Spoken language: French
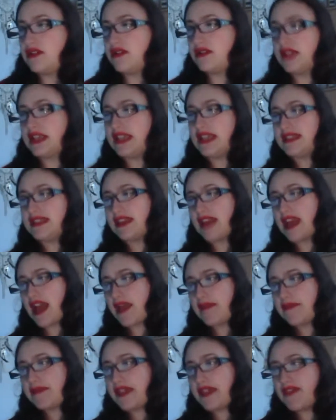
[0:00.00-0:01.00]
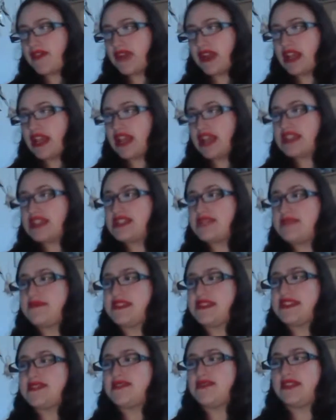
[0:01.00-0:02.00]
Euh, il était ami avec
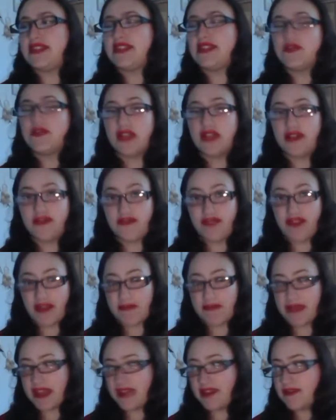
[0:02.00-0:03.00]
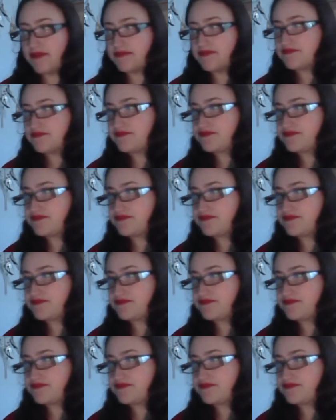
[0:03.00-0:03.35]
l'alchimiste Nicolas Flamel